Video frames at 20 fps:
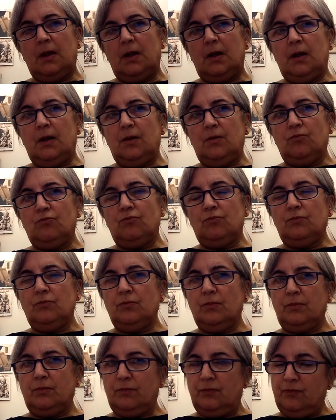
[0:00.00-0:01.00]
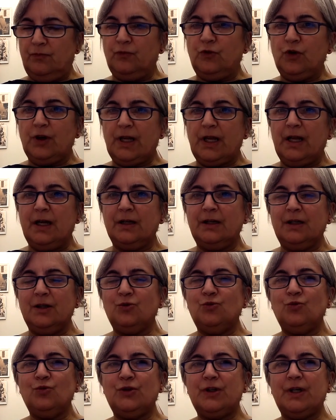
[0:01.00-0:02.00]
E vorrei anche
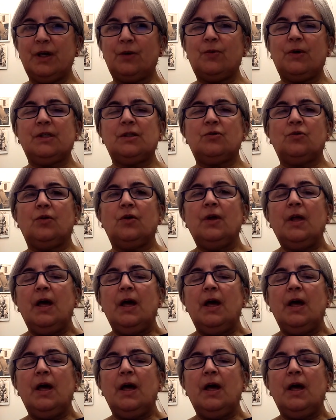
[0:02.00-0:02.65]
aggiungere questo.